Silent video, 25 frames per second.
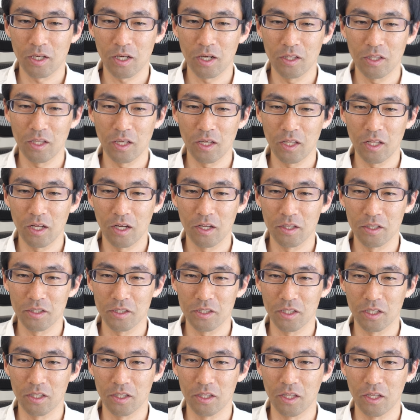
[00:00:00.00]
械的な
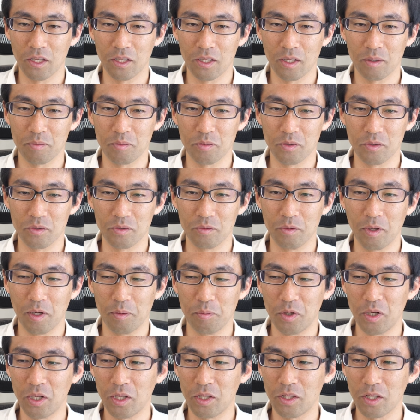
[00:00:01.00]
話なんで多分
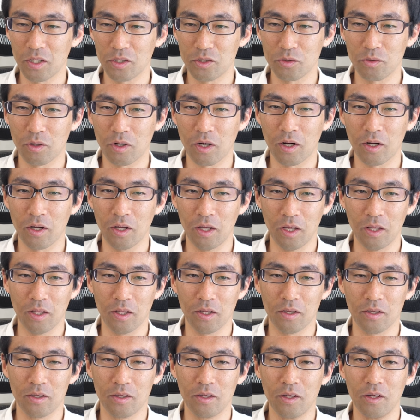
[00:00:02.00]
エミュレーター上は関係
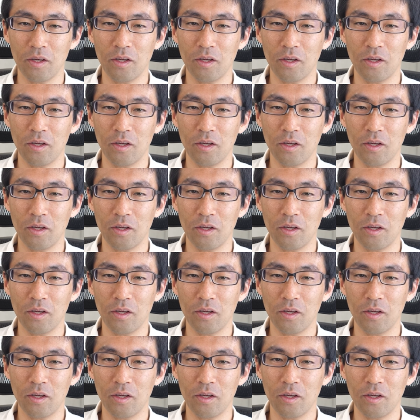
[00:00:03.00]
ない